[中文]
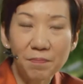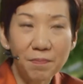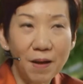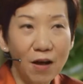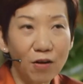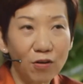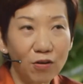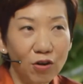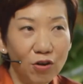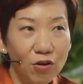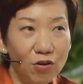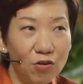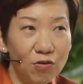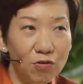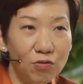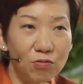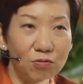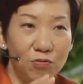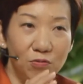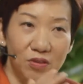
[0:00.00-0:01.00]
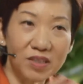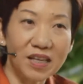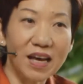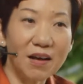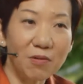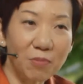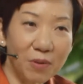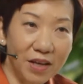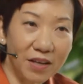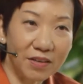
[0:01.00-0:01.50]
保留古
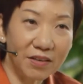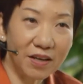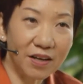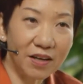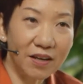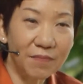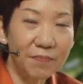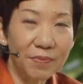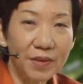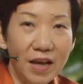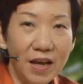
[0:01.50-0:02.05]
炸味呢，